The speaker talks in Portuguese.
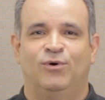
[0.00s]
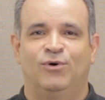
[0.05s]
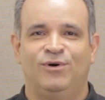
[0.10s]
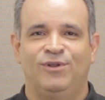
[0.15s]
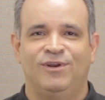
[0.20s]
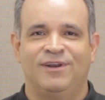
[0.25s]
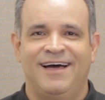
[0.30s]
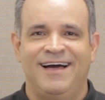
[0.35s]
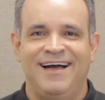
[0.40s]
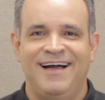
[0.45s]

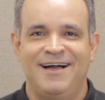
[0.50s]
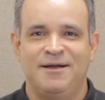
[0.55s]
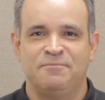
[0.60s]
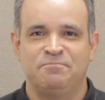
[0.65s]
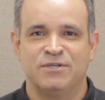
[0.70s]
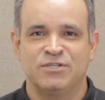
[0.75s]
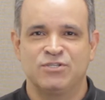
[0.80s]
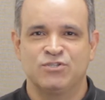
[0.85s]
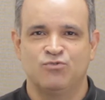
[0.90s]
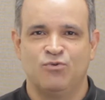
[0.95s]
Olá,
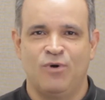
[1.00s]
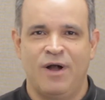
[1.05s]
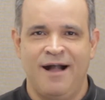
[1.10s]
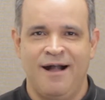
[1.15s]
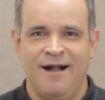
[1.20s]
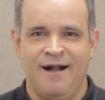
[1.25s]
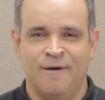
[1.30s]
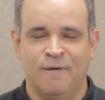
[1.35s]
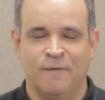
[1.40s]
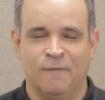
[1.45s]

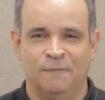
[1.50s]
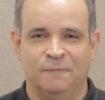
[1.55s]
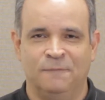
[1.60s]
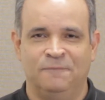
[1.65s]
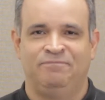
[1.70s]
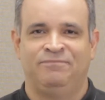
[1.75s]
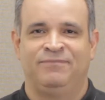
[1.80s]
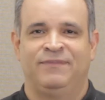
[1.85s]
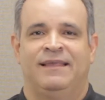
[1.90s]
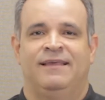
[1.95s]
pessoal!
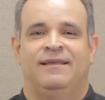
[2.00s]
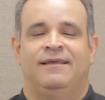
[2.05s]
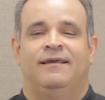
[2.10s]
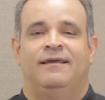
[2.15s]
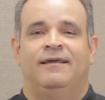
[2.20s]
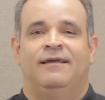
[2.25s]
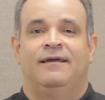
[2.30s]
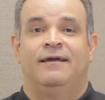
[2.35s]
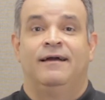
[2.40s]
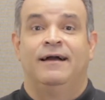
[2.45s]

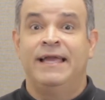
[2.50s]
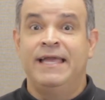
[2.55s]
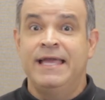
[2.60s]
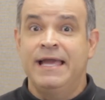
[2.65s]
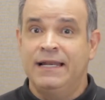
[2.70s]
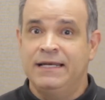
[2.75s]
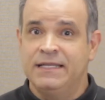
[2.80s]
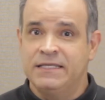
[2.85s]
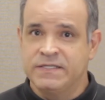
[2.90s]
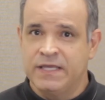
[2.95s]

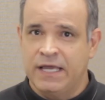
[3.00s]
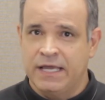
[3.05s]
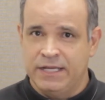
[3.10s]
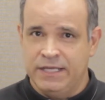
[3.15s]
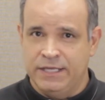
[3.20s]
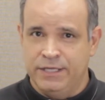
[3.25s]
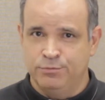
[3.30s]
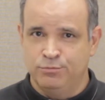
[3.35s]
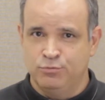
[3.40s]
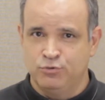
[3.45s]

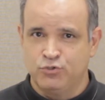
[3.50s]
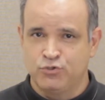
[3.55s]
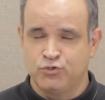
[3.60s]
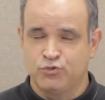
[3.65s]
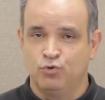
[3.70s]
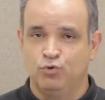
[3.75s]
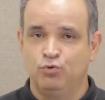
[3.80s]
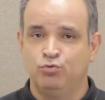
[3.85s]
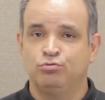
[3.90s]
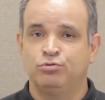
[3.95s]

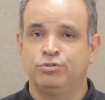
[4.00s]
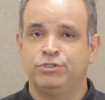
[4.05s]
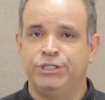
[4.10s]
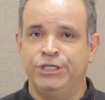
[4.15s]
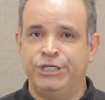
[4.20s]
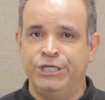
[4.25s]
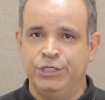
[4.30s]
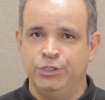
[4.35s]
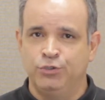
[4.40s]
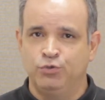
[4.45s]
Realizaremos um
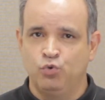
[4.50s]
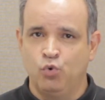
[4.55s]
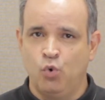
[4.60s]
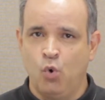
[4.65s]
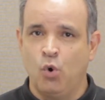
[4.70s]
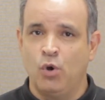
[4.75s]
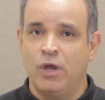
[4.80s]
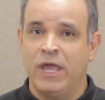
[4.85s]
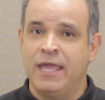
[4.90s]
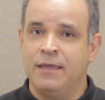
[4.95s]

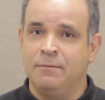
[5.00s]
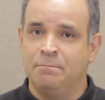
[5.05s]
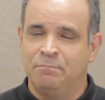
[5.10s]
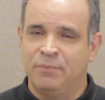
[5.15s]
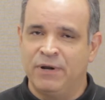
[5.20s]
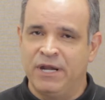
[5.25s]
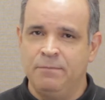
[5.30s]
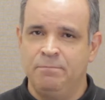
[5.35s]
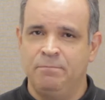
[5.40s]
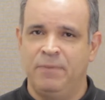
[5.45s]
tríduo em
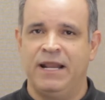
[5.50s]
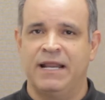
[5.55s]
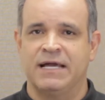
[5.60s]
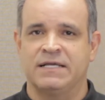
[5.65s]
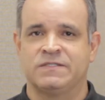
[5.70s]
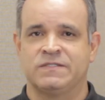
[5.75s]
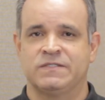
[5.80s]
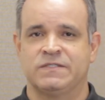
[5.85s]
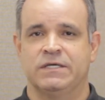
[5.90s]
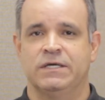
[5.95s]

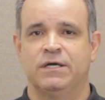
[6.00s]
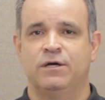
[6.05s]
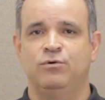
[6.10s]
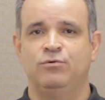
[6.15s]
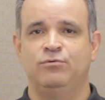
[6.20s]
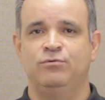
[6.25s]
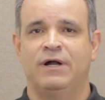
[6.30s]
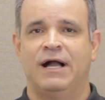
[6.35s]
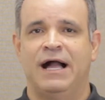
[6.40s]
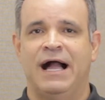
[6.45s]

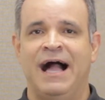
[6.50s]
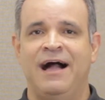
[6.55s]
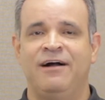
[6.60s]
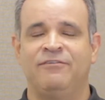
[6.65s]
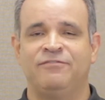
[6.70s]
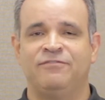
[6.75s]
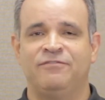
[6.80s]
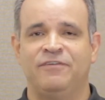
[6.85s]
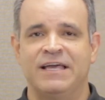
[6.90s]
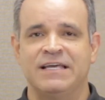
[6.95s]
preparação à
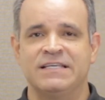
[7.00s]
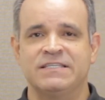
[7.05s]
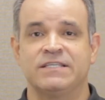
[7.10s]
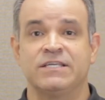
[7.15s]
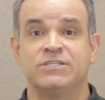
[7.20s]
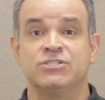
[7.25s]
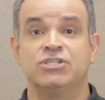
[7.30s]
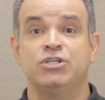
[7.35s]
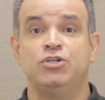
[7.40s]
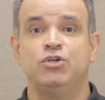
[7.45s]

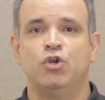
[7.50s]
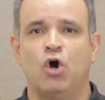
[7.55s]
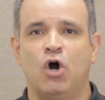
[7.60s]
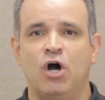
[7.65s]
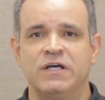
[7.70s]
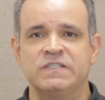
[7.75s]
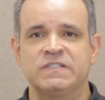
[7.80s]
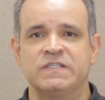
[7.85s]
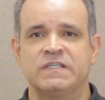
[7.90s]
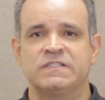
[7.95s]
festa de
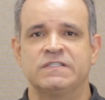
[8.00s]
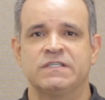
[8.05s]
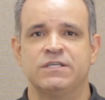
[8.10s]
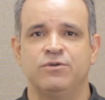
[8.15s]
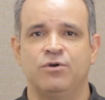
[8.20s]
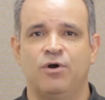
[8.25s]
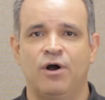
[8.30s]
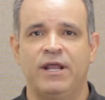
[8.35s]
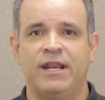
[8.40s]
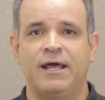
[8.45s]
Nossa
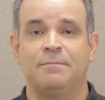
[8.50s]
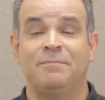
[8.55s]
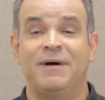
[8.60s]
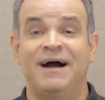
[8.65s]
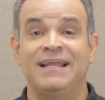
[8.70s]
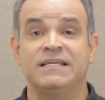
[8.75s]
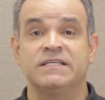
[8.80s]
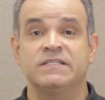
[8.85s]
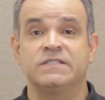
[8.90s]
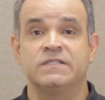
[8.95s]
Senhora
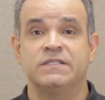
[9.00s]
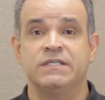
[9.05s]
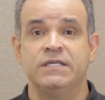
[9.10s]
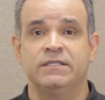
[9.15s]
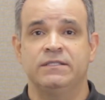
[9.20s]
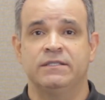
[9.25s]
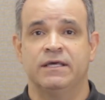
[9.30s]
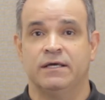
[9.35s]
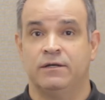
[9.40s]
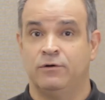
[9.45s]

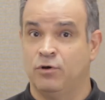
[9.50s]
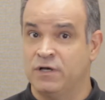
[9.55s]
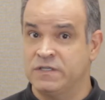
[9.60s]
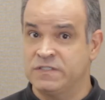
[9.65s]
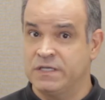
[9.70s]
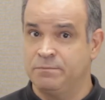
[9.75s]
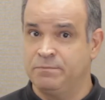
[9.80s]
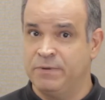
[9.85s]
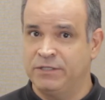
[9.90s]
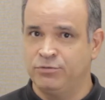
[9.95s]
Aparecida,
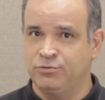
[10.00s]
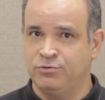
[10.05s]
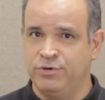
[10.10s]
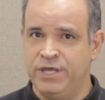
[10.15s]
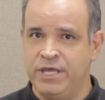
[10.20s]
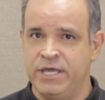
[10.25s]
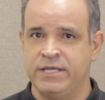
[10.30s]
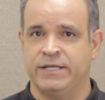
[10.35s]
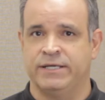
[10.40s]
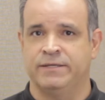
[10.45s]
nossa
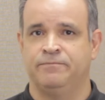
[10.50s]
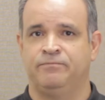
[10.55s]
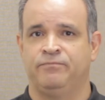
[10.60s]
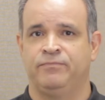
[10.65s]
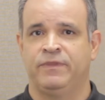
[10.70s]
padroeira.